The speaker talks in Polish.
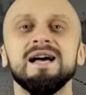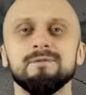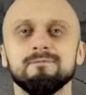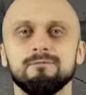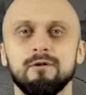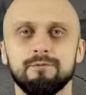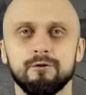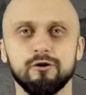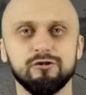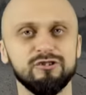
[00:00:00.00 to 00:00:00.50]

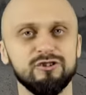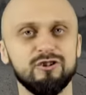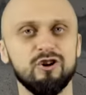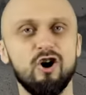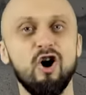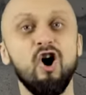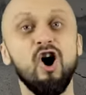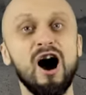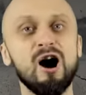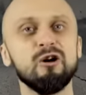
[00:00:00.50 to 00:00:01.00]
poprosi go
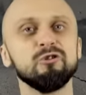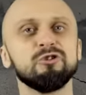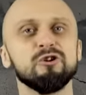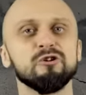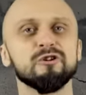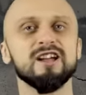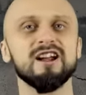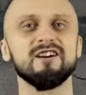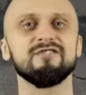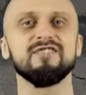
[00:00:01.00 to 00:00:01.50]
o
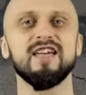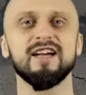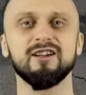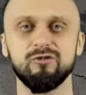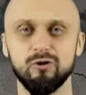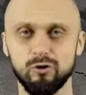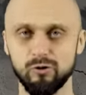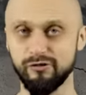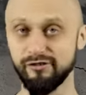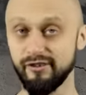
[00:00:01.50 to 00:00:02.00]
autograf na
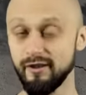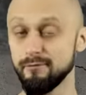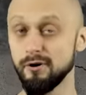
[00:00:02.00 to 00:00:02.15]
książce,